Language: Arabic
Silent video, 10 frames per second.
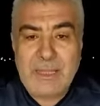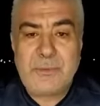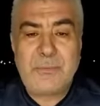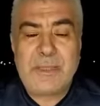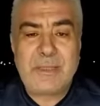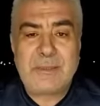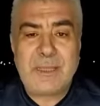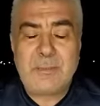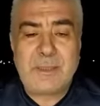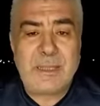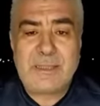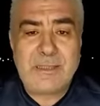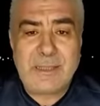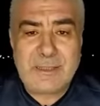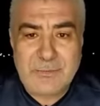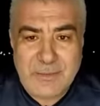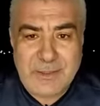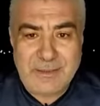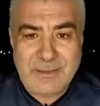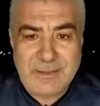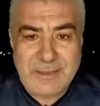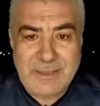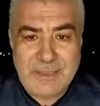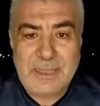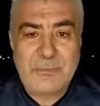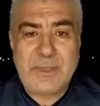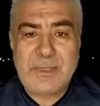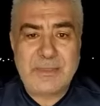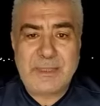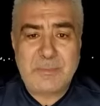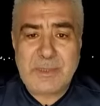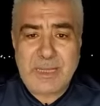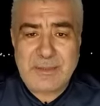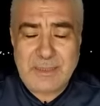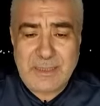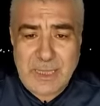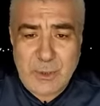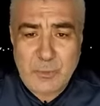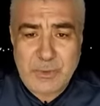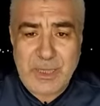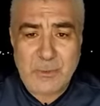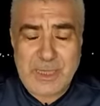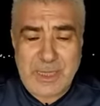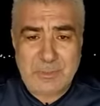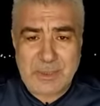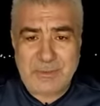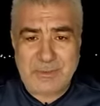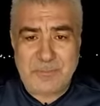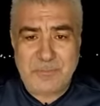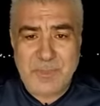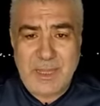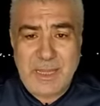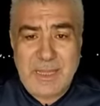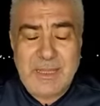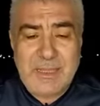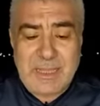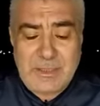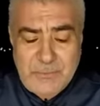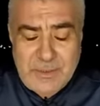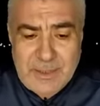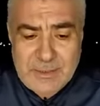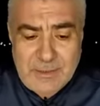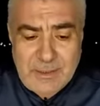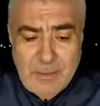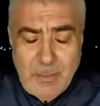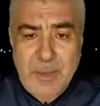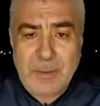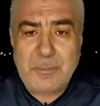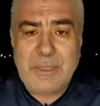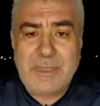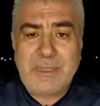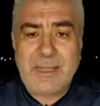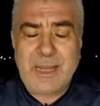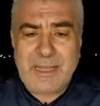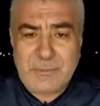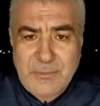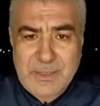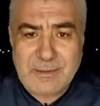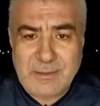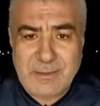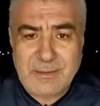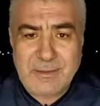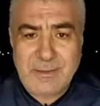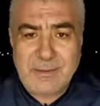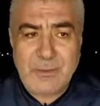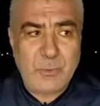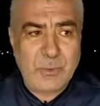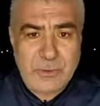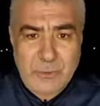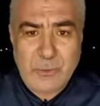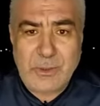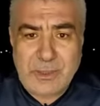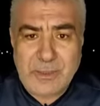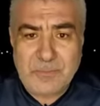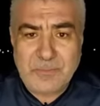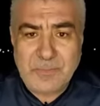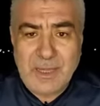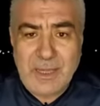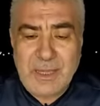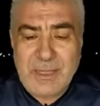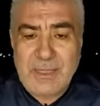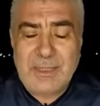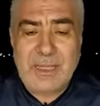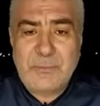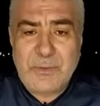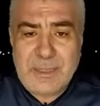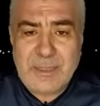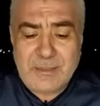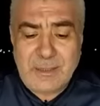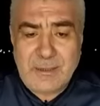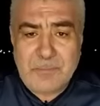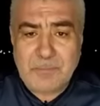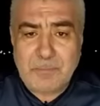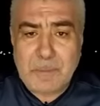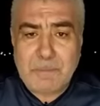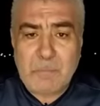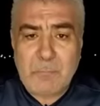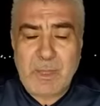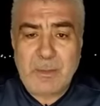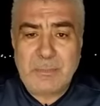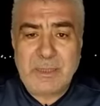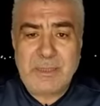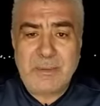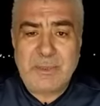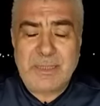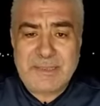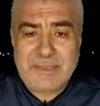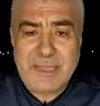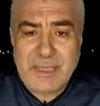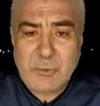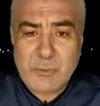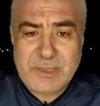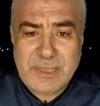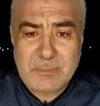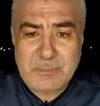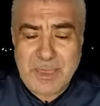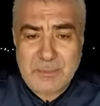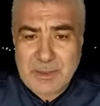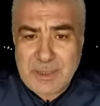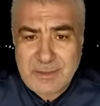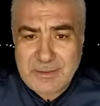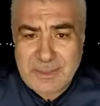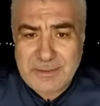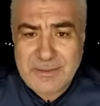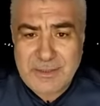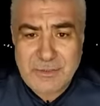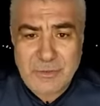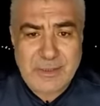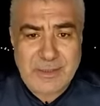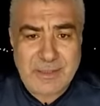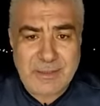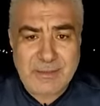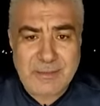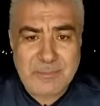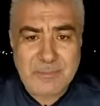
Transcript: كيف يرضى بقتل الأطفال كيف يرضى بهذه الأوبئة والأمراض كيف يرضى بالفقر والذل كيف يرضى بإنسان يصاب بأمراض كثيرة جدا